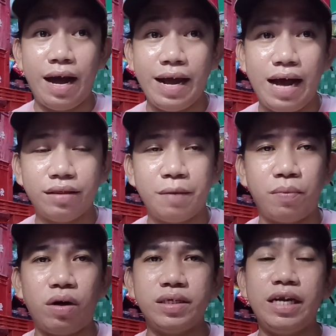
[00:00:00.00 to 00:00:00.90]
Hi ate
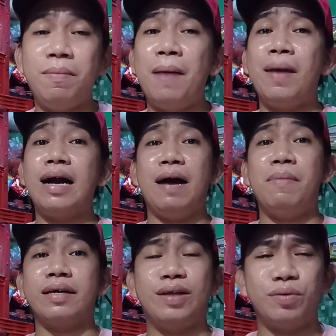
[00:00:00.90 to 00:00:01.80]
po kasi
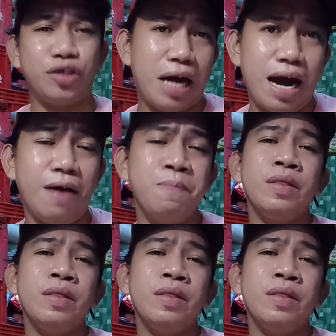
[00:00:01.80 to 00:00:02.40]
nababagabag daw siya.